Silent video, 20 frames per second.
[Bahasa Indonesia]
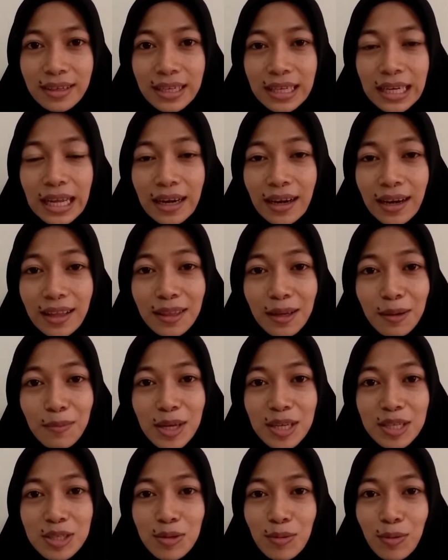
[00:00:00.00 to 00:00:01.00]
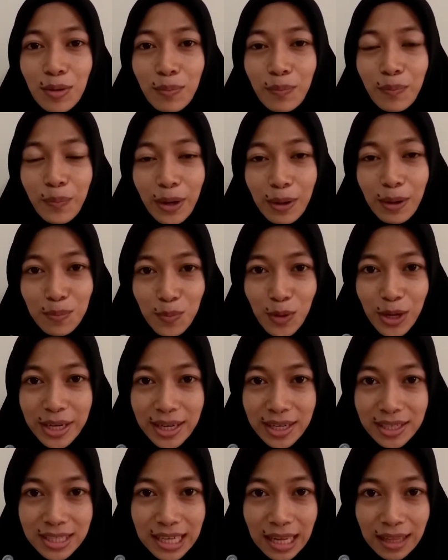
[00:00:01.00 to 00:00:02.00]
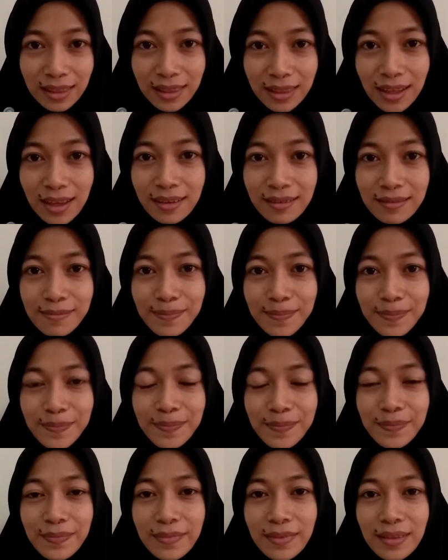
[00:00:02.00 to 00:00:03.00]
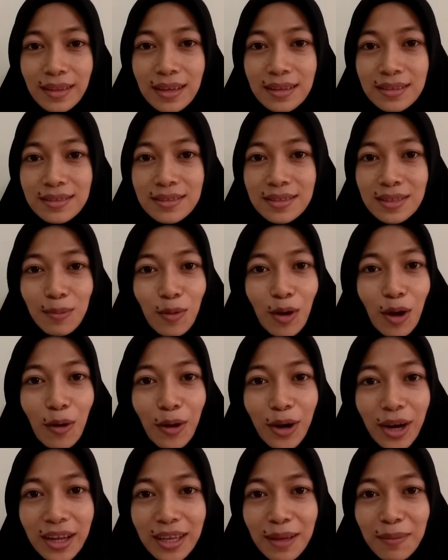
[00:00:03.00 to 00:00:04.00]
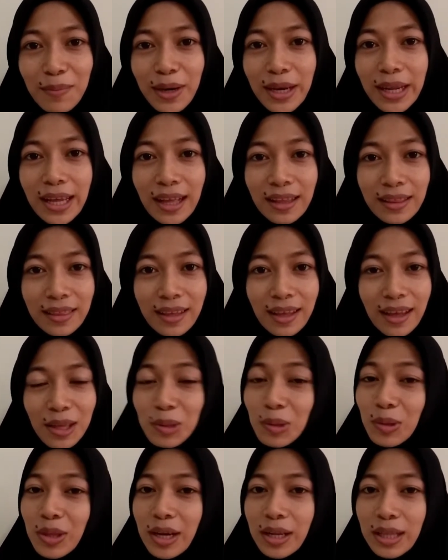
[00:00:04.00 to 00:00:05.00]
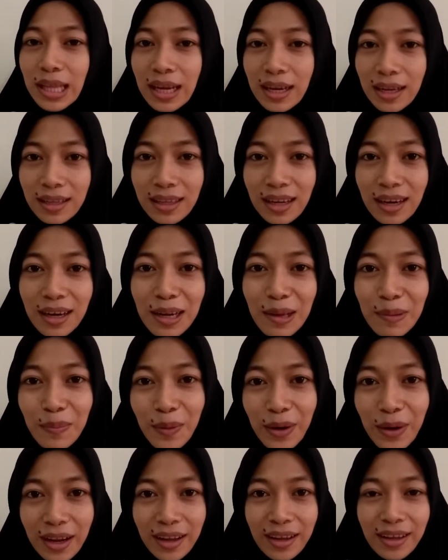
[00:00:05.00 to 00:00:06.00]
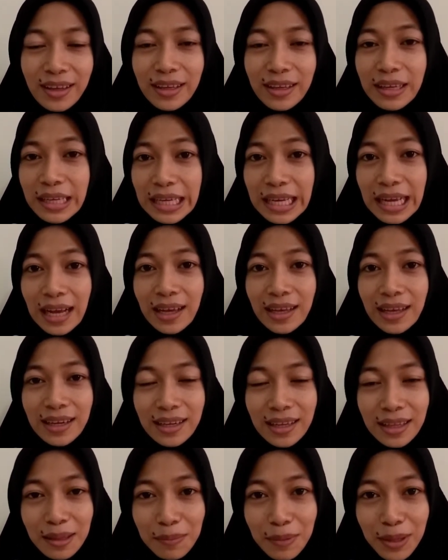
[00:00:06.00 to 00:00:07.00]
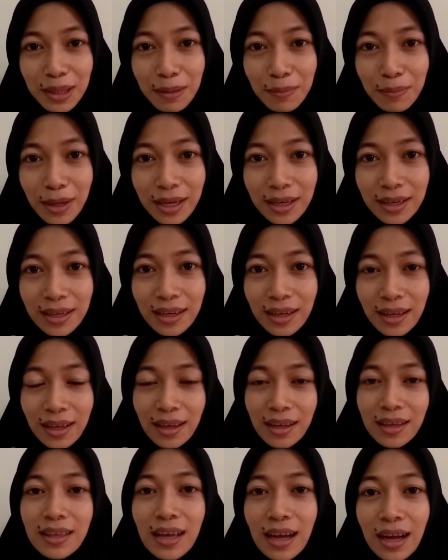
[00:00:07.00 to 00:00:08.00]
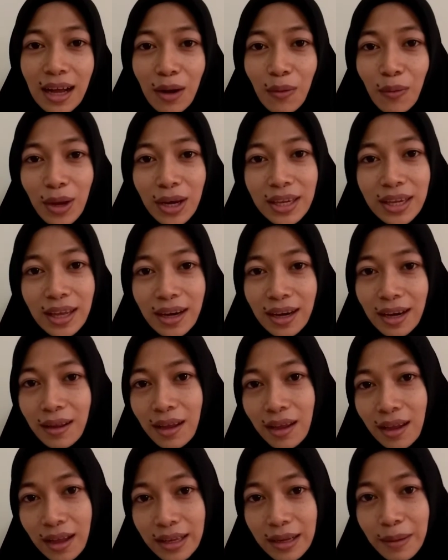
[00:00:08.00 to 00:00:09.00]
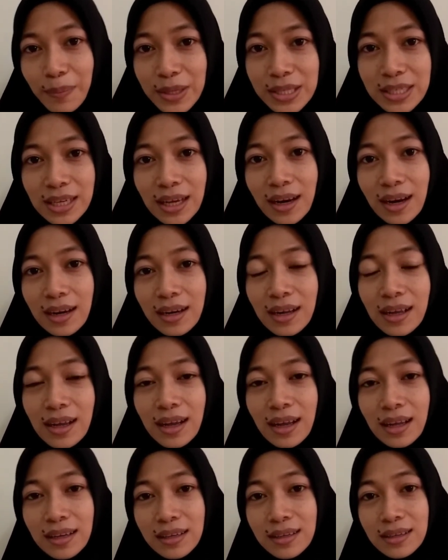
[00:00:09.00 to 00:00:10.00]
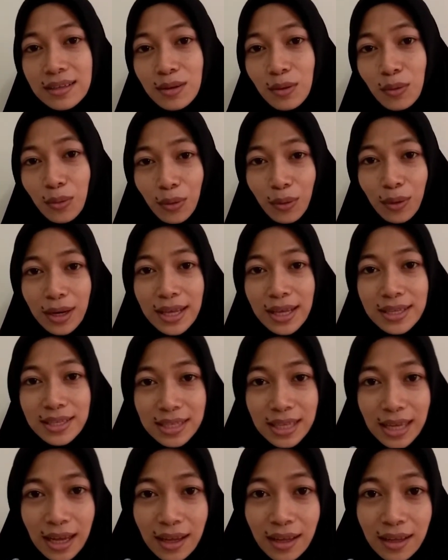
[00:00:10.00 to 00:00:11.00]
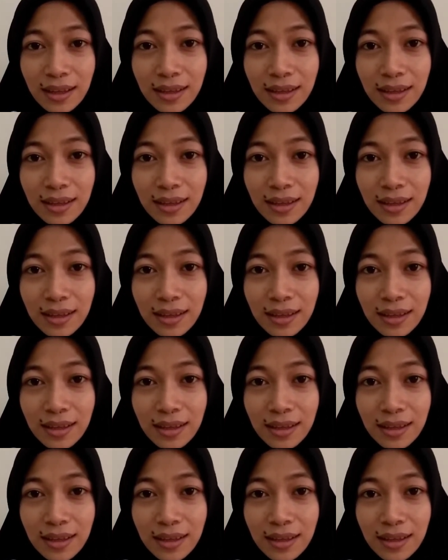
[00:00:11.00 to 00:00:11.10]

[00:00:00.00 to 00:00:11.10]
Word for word: Dan Re termasuk perempuan yang cantik dan semua orang yang melihatnya itu tertarik terhadap Re. Hingga akhirnya teman-teman yang awalnya Re hanya pacaran dengan guru lesnya